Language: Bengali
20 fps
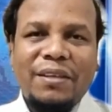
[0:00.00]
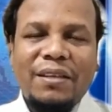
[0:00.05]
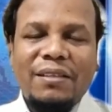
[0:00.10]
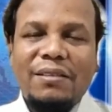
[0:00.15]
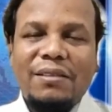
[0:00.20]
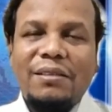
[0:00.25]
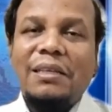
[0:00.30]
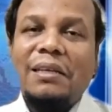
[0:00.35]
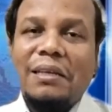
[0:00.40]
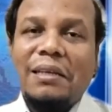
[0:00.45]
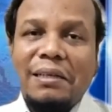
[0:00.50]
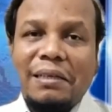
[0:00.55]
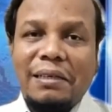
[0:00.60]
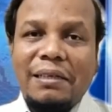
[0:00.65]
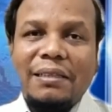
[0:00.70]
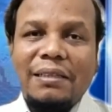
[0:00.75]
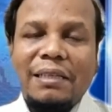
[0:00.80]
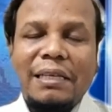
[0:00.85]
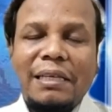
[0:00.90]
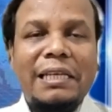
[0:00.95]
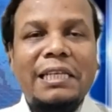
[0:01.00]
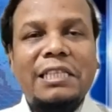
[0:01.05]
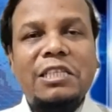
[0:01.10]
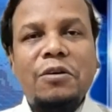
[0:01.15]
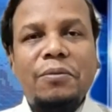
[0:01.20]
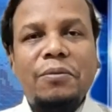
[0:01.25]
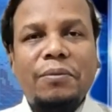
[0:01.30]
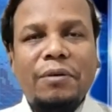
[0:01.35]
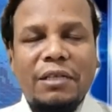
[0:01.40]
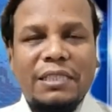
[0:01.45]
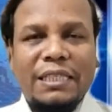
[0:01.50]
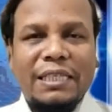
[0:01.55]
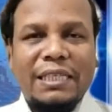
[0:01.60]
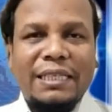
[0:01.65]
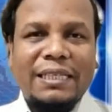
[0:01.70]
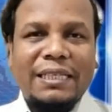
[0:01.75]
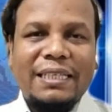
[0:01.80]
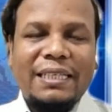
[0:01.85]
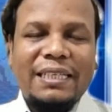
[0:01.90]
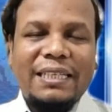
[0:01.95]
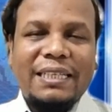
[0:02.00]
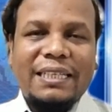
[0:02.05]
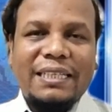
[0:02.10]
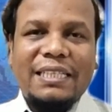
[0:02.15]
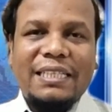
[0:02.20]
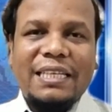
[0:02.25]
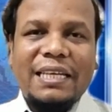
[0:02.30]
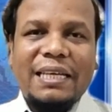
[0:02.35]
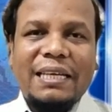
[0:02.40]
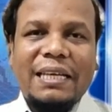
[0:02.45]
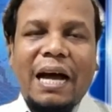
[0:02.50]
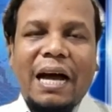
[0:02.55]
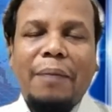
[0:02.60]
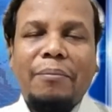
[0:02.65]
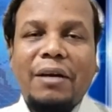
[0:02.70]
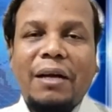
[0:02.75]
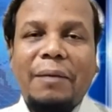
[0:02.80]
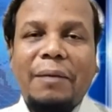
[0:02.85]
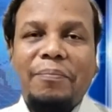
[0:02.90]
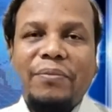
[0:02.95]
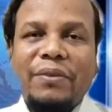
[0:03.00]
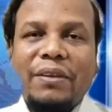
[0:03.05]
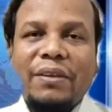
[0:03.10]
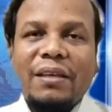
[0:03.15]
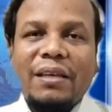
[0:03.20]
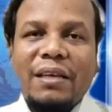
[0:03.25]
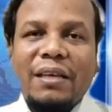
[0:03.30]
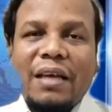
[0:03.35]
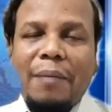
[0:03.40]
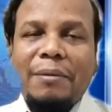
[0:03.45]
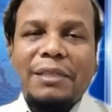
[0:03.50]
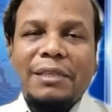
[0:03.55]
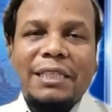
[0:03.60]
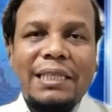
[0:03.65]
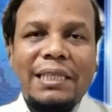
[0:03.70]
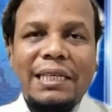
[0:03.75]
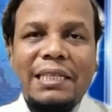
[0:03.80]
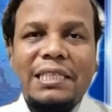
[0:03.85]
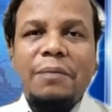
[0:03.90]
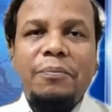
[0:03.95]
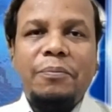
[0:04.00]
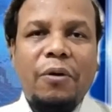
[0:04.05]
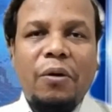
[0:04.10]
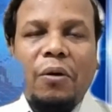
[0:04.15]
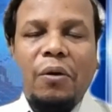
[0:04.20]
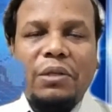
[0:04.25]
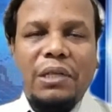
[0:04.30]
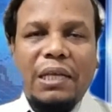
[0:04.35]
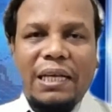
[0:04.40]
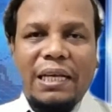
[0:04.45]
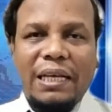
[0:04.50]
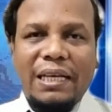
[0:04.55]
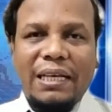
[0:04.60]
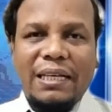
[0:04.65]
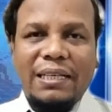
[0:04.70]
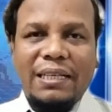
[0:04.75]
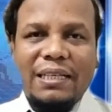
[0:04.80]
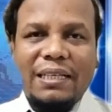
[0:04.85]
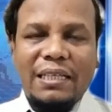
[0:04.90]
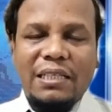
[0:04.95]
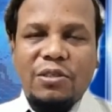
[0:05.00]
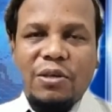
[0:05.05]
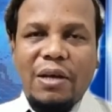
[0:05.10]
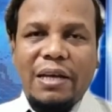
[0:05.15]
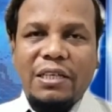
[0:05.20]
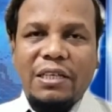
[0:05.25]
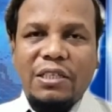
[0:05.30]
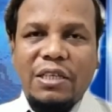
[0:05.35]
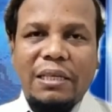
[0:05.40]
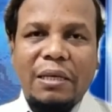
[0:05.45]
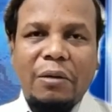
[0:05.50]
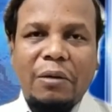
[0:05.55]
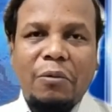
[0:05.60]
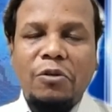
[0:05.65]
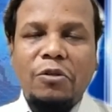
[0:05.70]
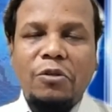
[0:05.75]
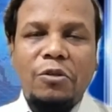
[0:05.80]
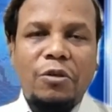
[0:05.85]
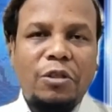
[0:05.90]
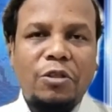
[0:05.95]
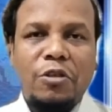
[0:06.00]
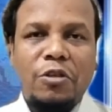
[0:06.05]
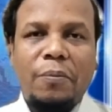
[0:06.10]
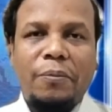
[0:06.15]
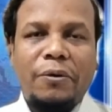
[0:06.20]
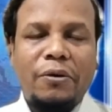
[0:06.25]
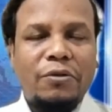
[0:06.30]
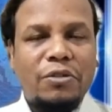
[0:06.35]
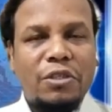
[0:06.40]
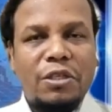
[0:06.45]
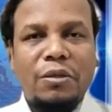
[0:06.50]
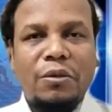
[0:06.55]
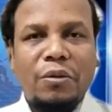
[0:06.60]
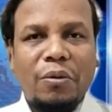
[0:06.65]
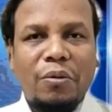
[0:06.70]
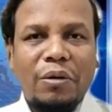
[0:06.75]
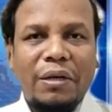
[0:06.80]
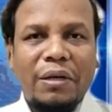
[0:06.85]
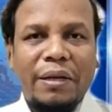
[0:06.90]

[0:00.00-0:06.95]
তিনি তিনি নিজেও বলেছেন যে আমরা আমাদের দেশের পক্ষ থেকে ইসরায়েলের সাথে কূটনৈতিক সম্পর্ক ছিন্ন করলাম